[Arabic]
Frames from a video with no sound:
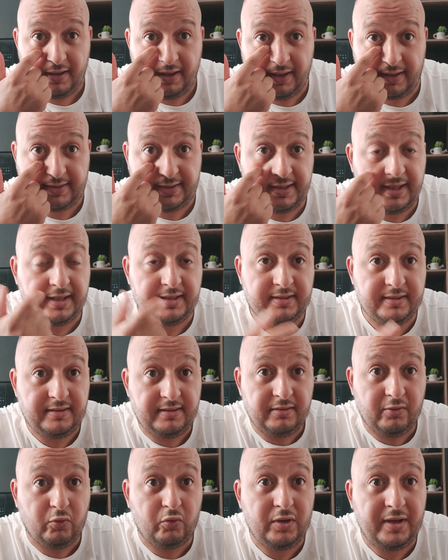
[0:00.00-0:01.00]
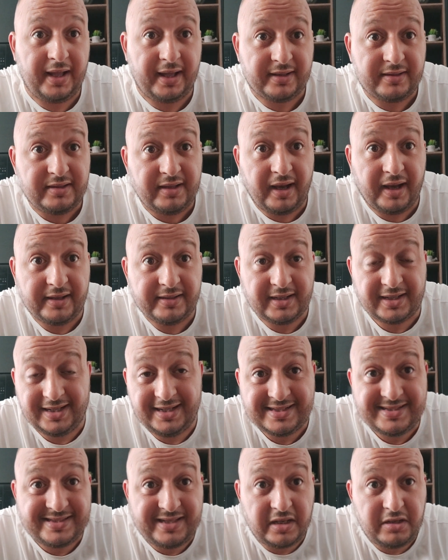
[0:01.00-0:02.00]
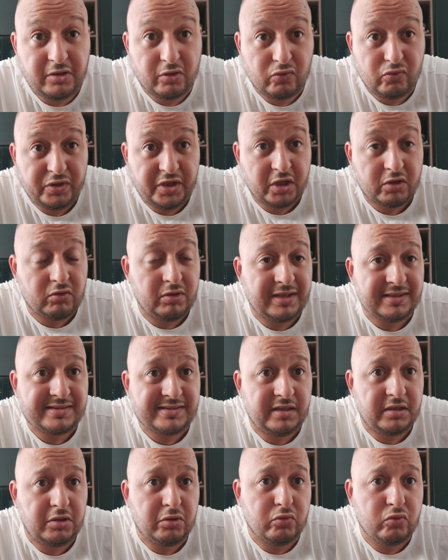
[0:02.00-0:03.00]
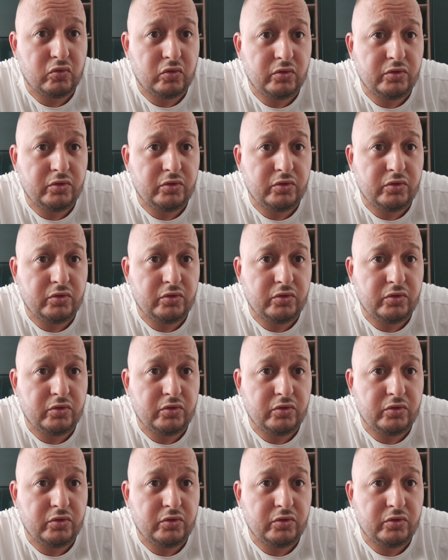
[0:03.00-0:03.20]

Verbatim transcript: عندنا ولا عندنا هذيك لا سينيو اونيكو لا سينيو